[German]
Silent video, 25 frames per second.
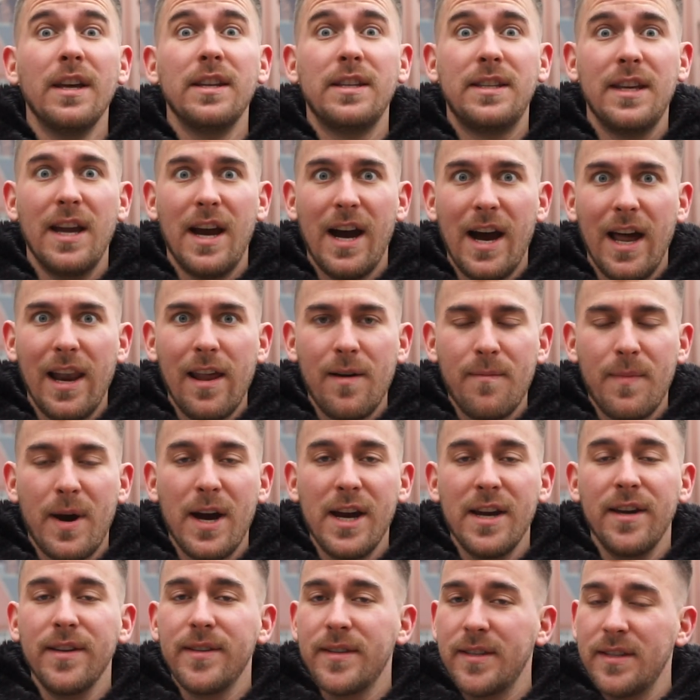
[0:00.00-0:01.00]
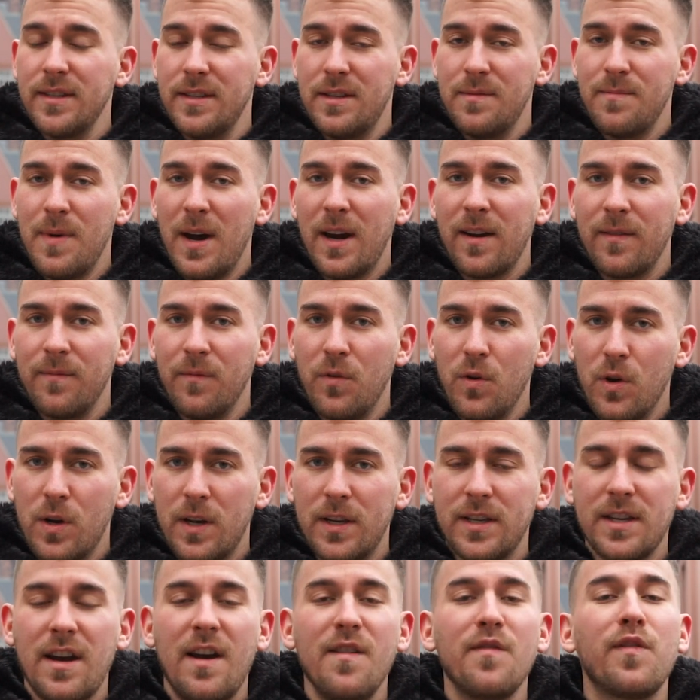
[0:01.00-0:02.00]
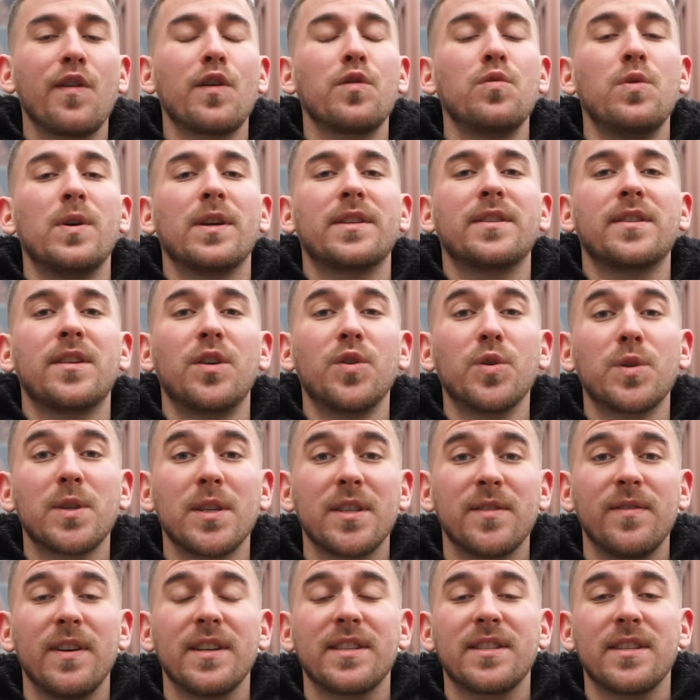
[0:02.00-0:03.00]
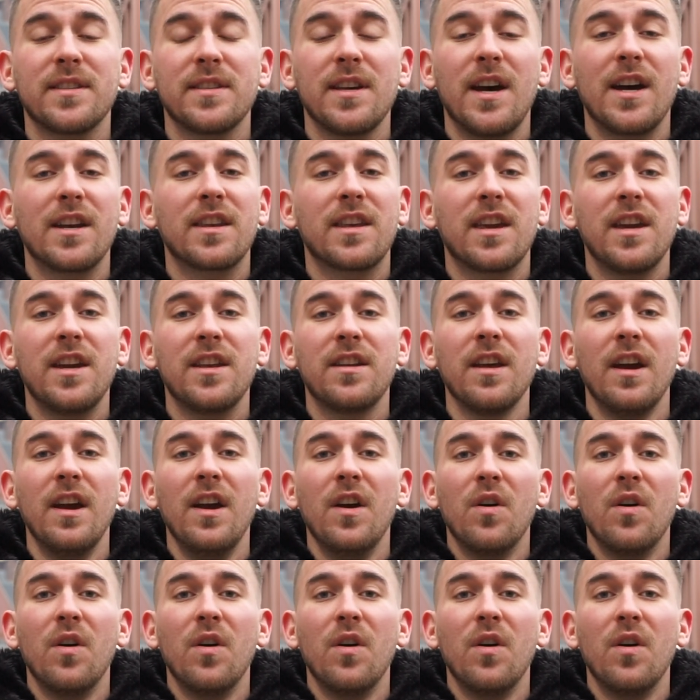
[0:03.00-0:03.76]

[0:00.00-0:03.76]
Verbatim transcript: Die allermeisten, die machen wirklich einfach nur Excuses, was das angeht.